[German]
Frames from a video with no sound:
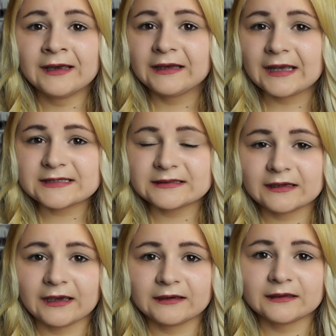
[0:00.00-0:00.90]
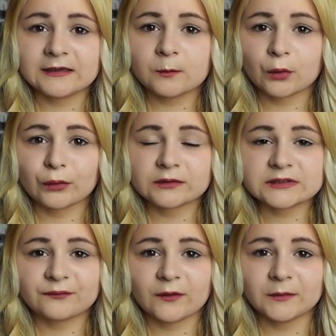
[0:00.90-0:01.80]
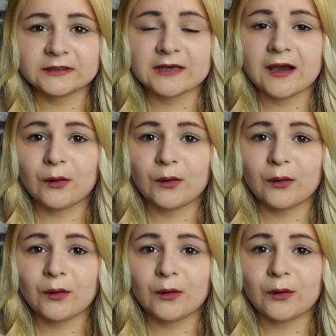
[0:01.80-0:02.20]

Lasst sie gerne liebe Grüße von mir da.